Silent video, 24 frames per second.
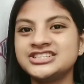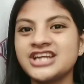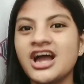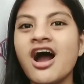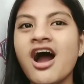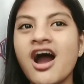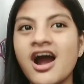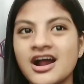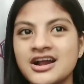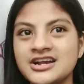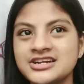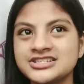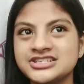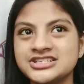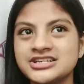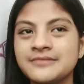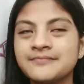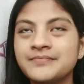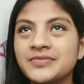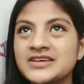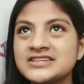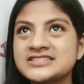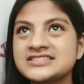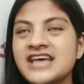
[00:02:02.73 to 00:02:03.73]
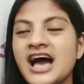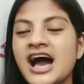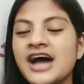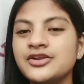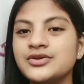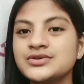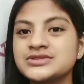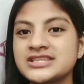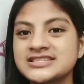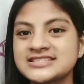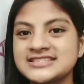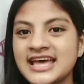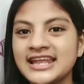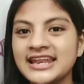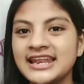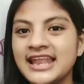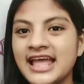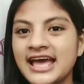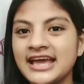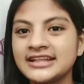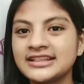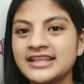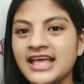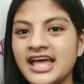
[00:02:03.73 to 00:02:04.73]
siya harsh sa, ano, sa
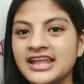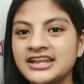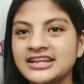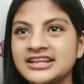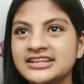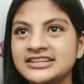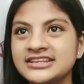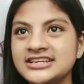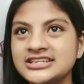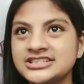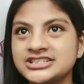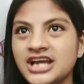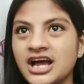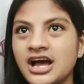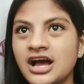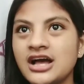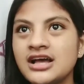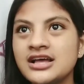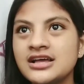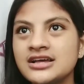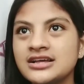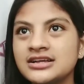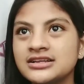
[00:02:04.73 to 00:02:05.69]
sunlight and hindi siya,